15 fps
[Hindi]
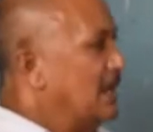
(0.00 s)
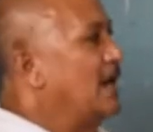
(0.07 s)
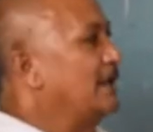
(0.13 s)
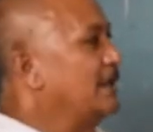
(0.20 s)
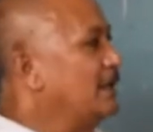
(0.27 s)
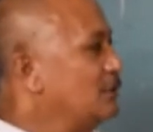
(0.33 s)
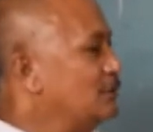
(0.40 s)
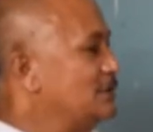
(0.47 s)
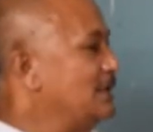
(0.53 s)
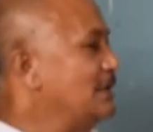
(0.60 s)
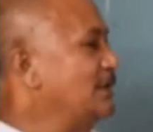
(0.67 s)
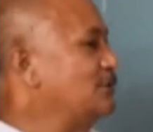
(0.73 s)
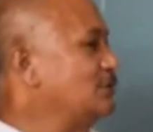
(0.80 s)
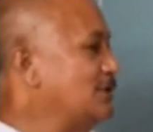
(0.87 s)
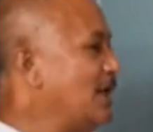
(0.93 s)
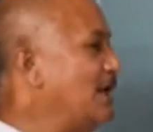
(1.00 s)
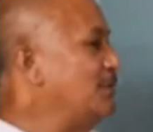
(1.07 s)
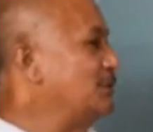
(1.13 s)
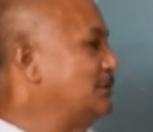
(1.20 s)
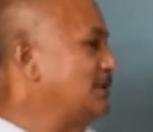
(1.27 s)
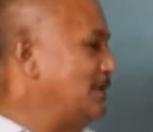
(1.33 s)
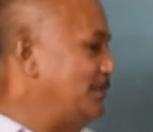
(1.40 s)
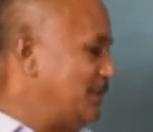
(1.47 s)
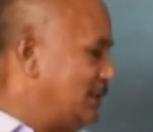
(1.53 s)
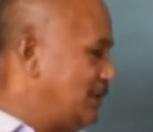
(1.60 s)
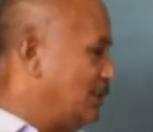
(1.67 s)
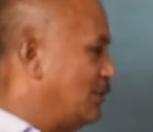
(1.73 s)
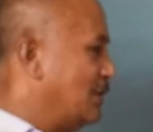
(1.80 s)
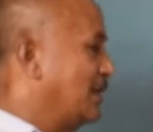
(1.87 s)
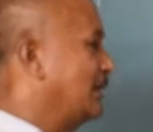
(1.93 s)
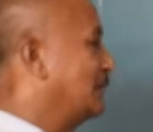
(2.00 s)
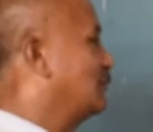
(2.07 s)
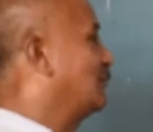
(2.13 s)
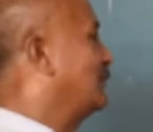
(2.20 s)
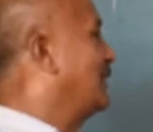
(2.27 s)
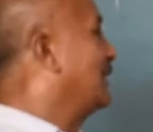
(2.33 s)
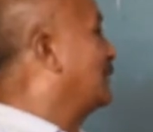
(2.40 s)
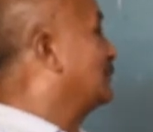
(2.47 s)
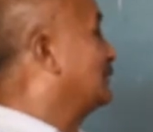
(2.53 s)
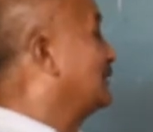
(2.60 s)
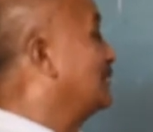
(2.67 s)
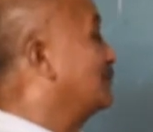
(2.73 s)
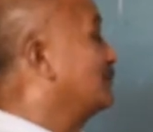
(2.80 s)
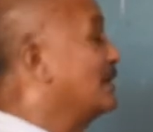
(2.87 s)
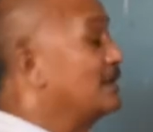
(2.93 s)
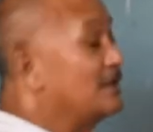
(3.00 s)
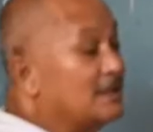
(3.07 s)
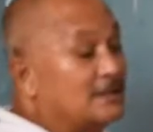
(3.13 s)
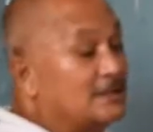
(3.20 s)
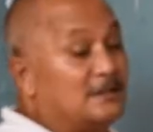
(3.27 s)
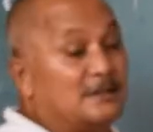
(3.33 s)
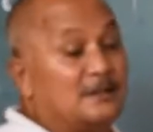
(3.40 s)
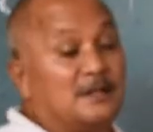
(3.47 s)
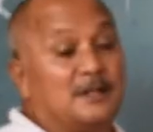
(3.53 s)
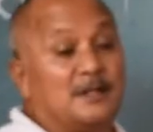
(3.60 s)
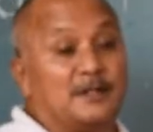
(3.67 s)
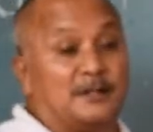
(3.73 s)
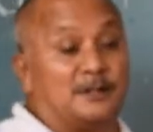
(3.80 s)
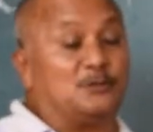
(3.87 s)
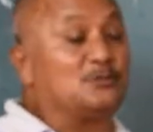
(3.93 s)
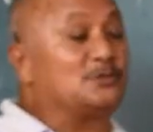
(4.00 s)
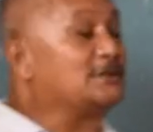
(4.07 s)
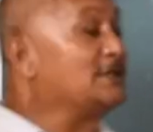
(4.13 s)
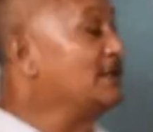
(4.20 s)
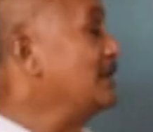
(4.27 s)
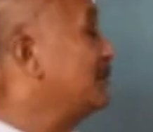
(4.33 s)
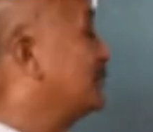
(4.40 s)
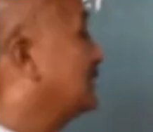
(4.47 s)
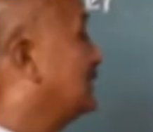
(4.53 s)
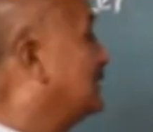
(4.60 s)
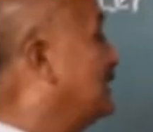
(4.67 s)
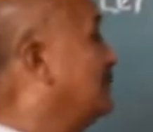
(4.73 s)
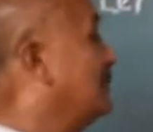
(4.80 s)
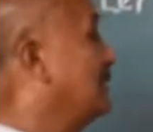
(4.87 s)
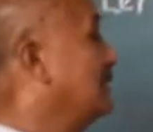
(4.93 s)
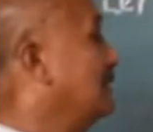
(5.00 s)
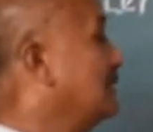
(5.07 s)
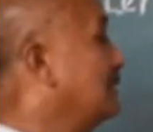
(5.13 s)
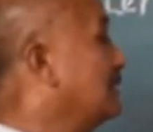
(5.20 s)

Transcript: आगे को चले गए तो शार्प होते हैं पीछे को आ गए तो फ्लैट होते हैं मगर हिंदुस्तानी पद्धति में